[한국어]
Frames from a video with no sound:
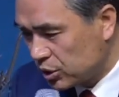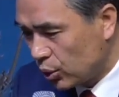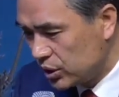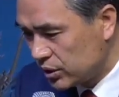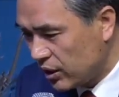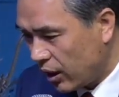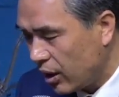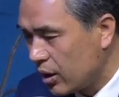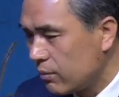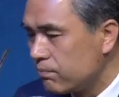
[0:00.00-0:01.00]
있는데
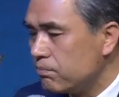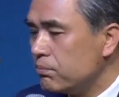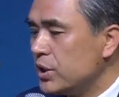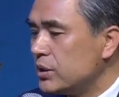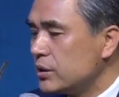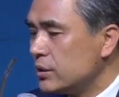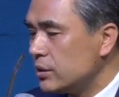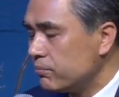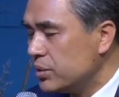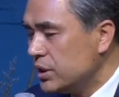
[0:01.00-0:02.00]

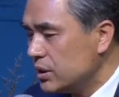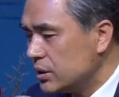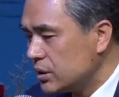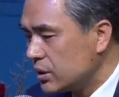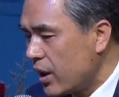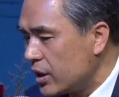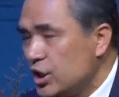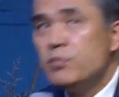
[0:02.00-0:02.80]
믿을 믿는데 이미